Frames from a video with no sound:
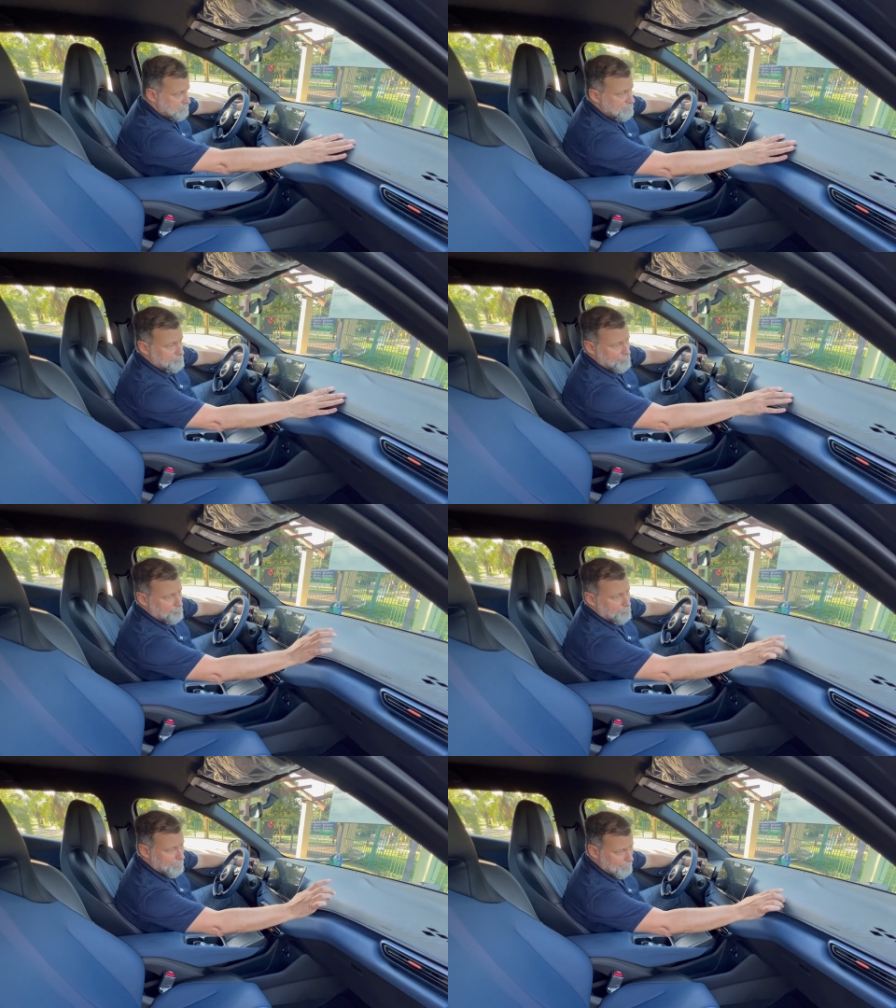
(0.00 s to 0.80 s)
cima
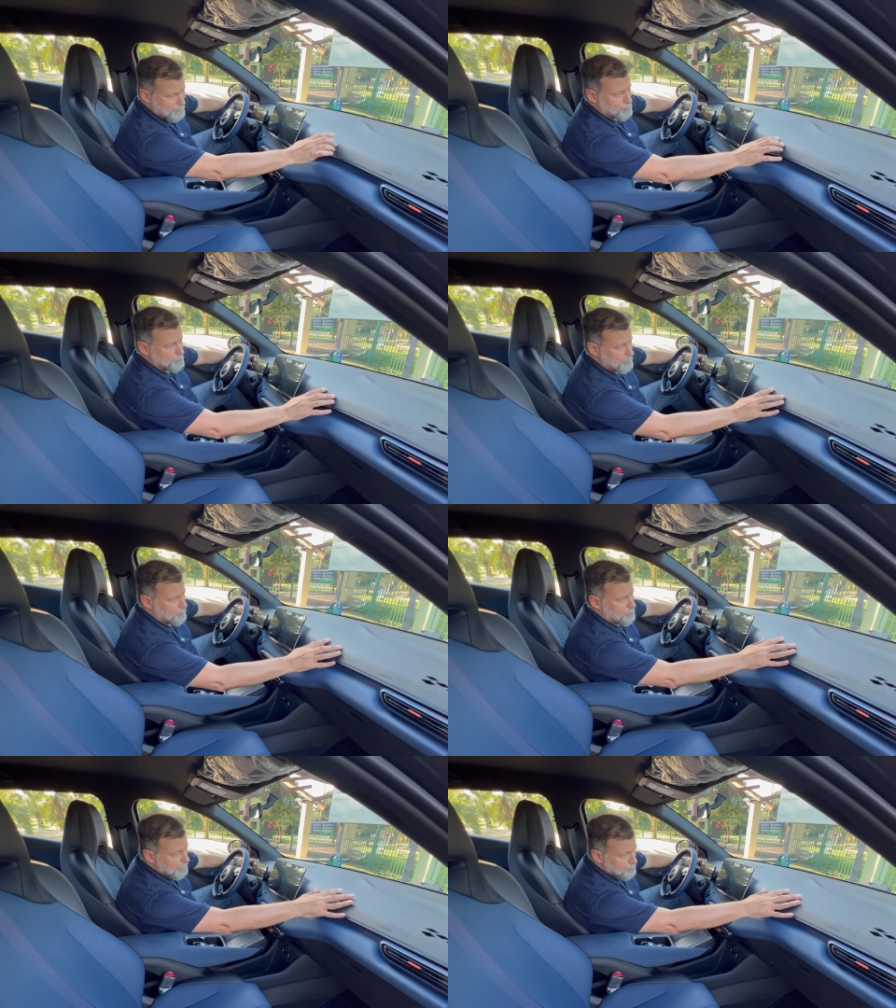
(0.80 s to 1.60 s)
um plástico, mas é
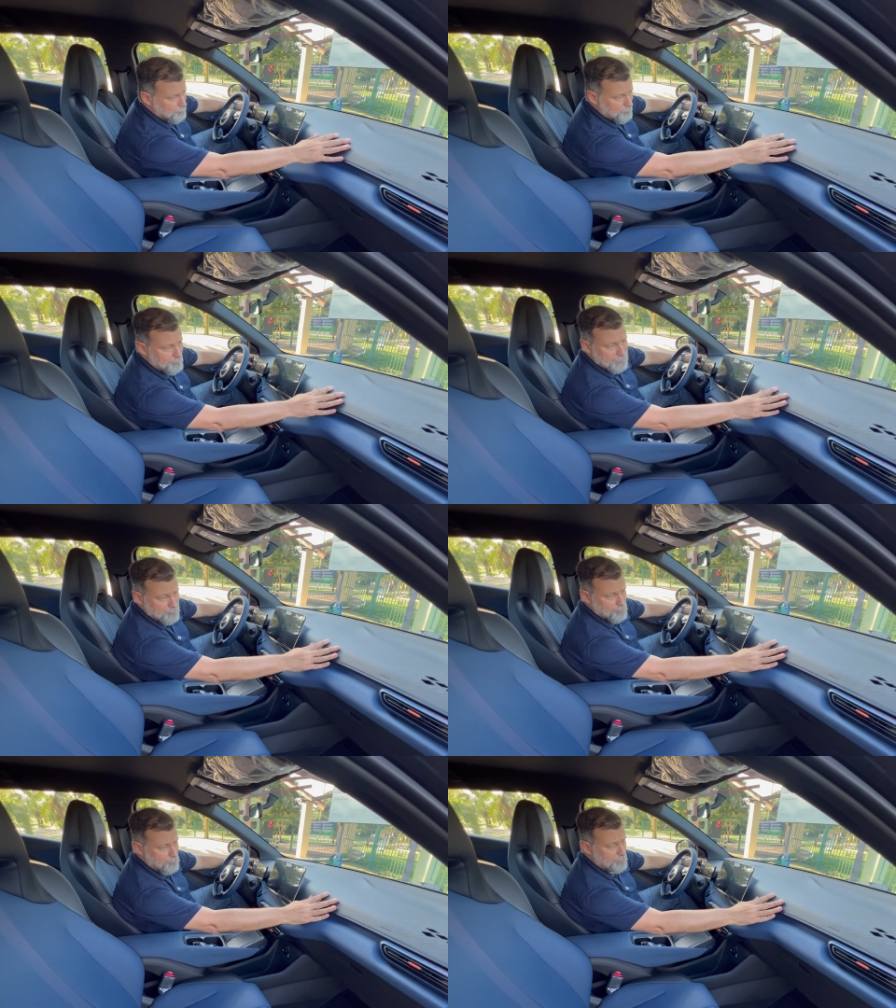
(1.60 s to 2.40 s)
um plástico com uma
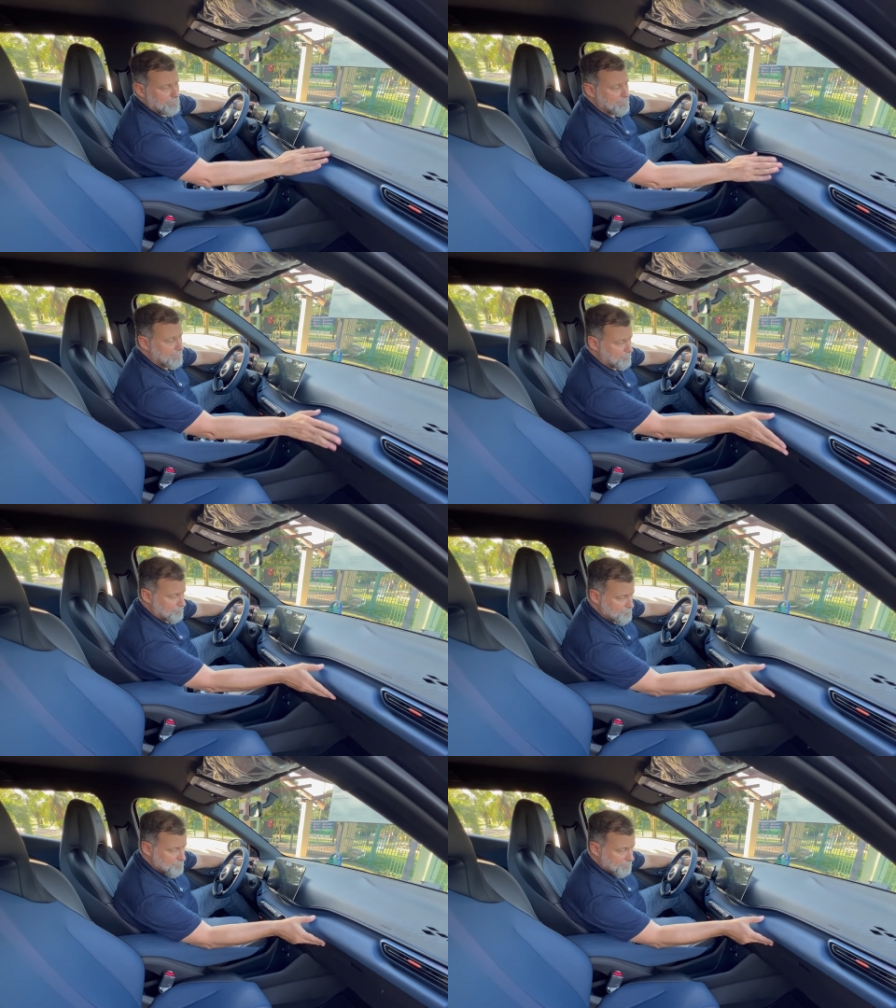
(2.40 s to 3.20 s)
textura legal.
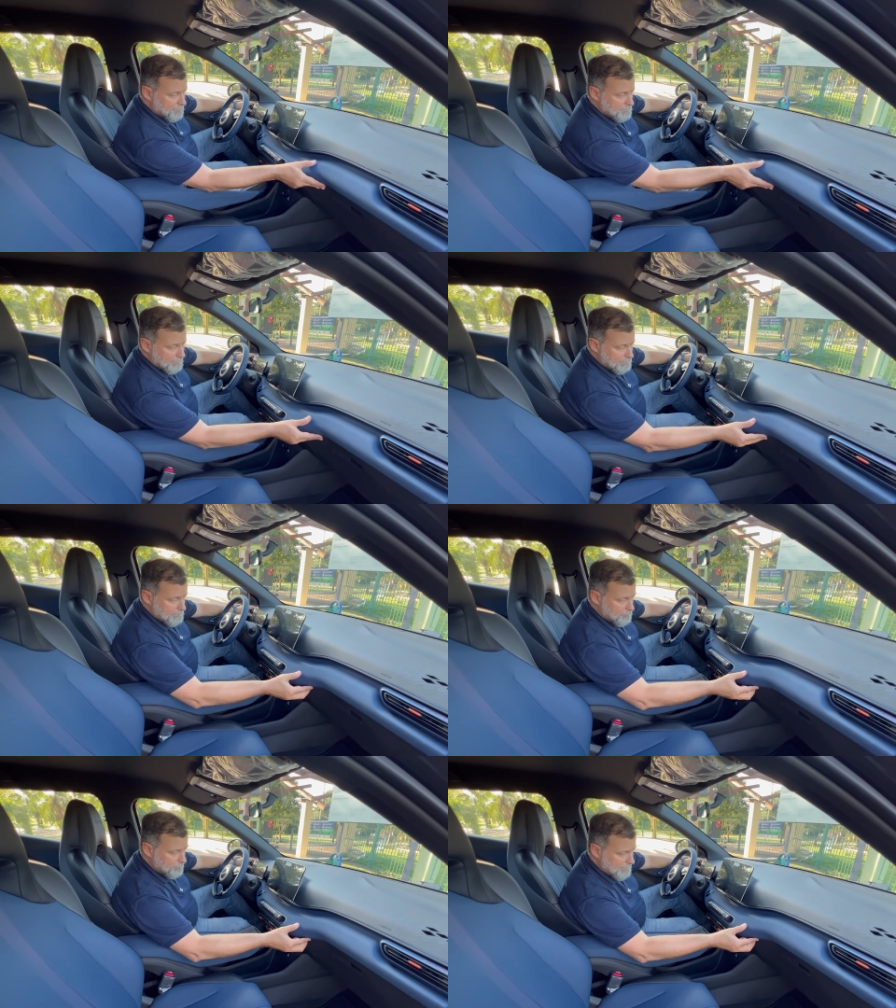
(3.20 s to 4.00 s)
E
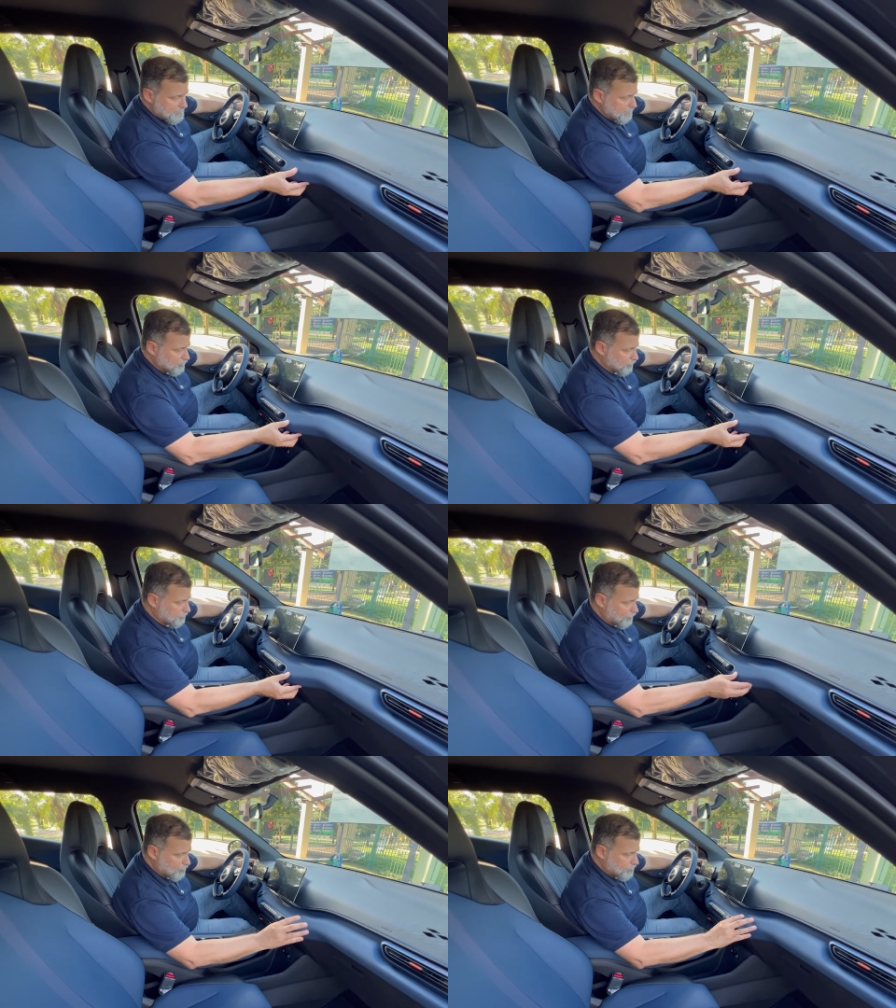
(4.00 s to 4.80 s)
aqui um elemento um
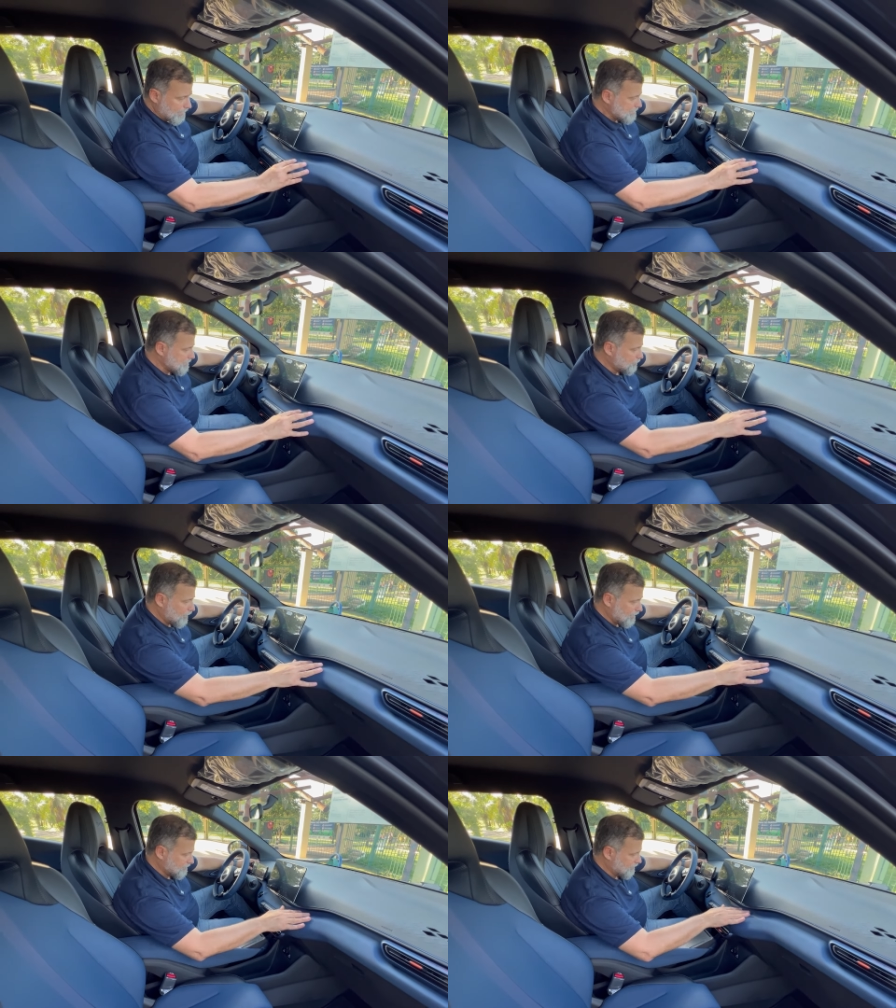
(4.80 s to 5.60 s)
pouco mais
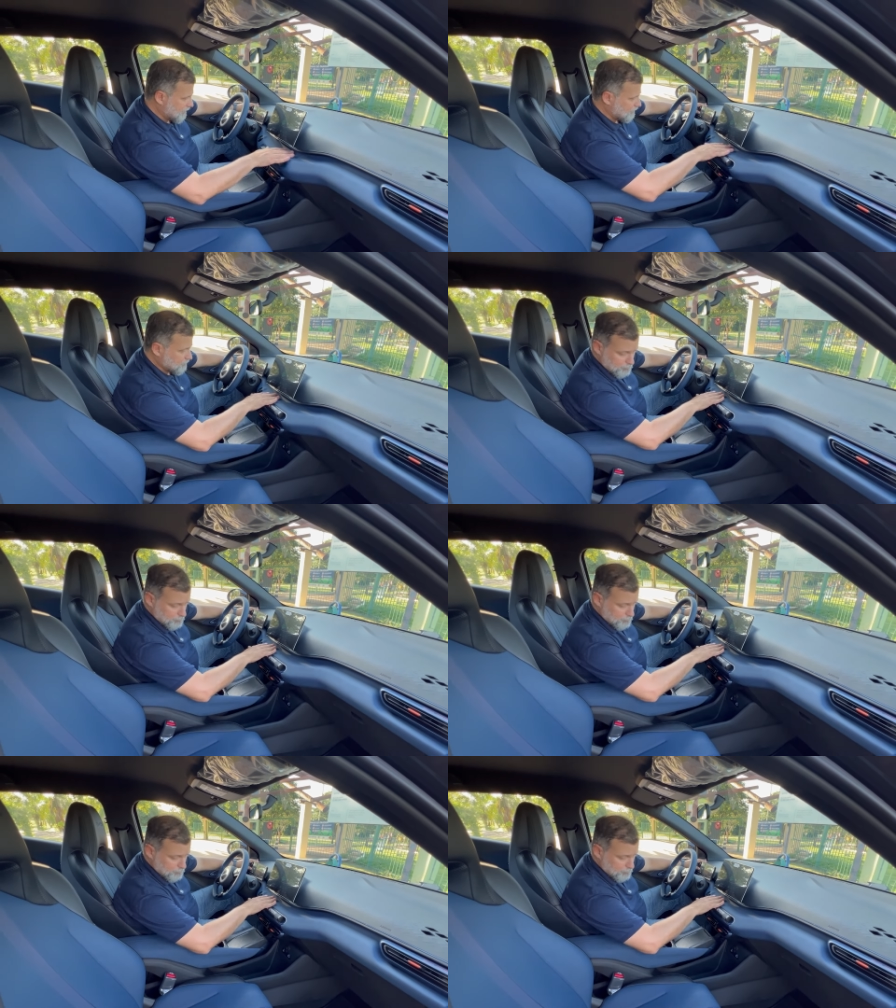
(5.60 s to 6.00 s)
emborrachado,